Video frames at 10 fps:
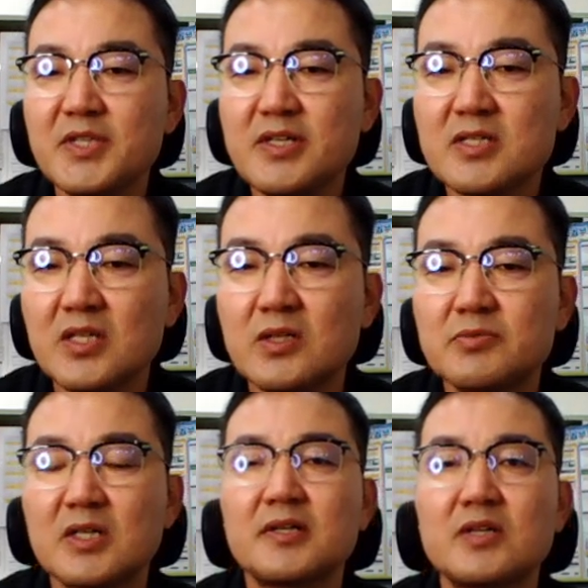미디어
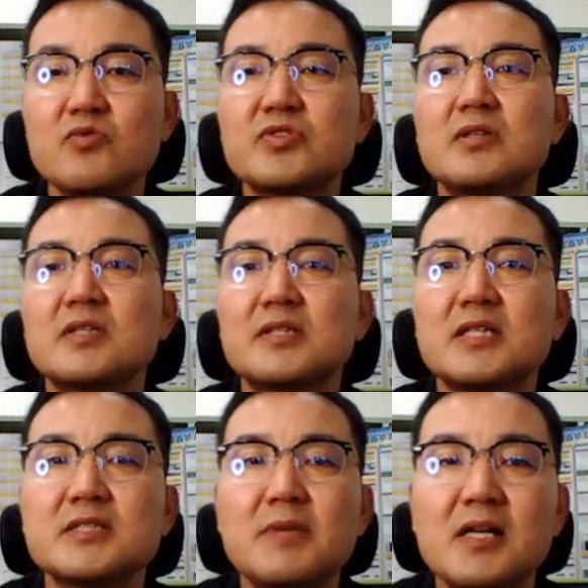산업을 갖다가 육성을
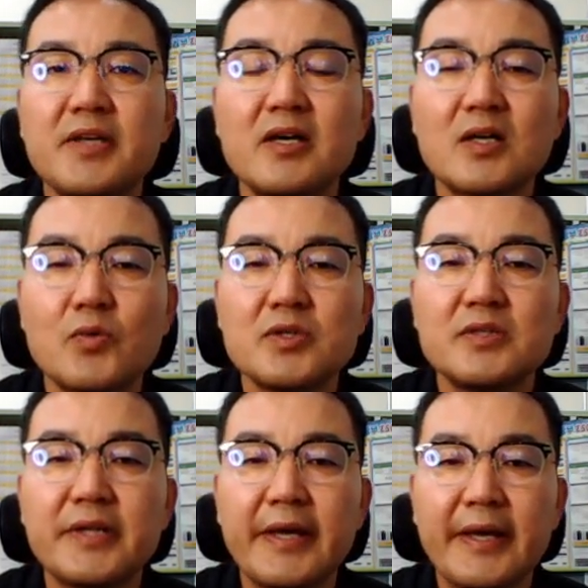갖다가 지금 할 계획을 갖고
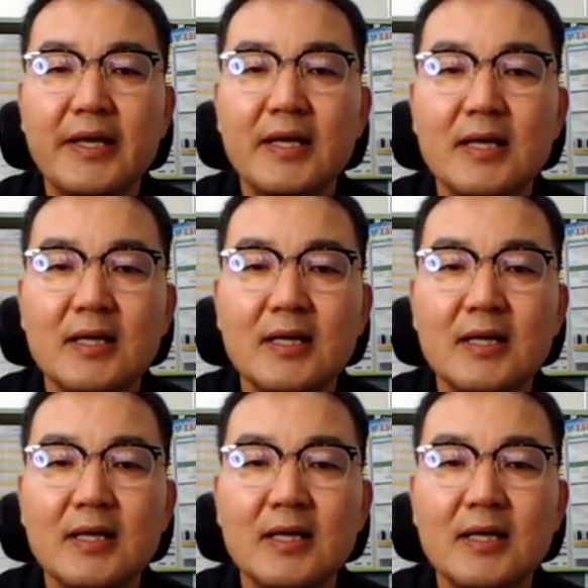있는데,